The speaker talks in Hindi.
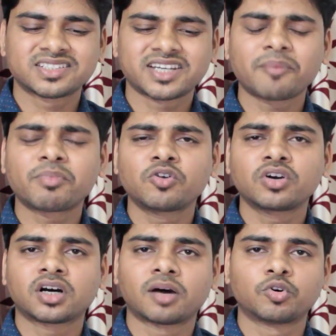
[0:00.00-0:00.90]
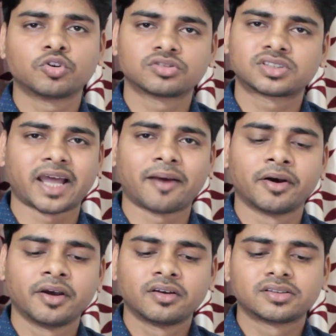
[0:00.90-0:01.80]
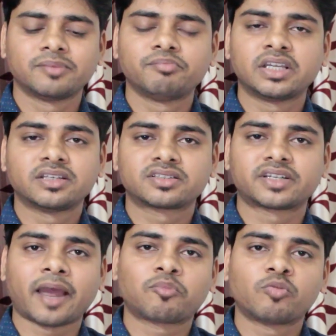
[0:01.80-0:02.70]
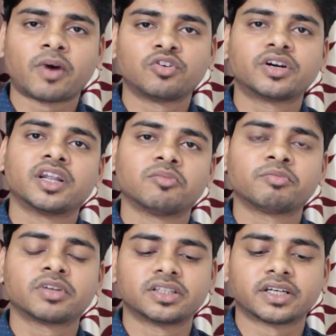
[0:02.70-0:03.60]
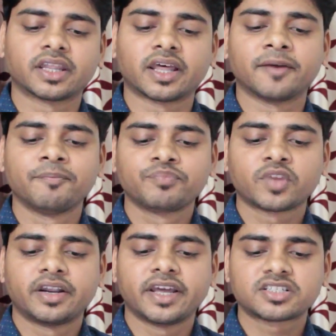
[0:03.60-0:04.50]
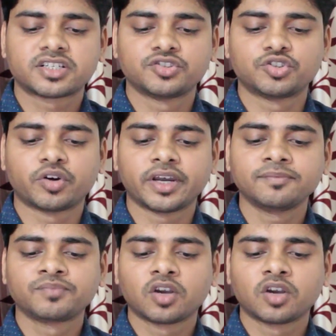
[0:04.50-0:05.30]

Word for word: स्ट्रैप माउंट आपको स्ट्रैप सिंपली स्ट्रैप को माउंट करने में मदद करता है नेक्स्ट जो है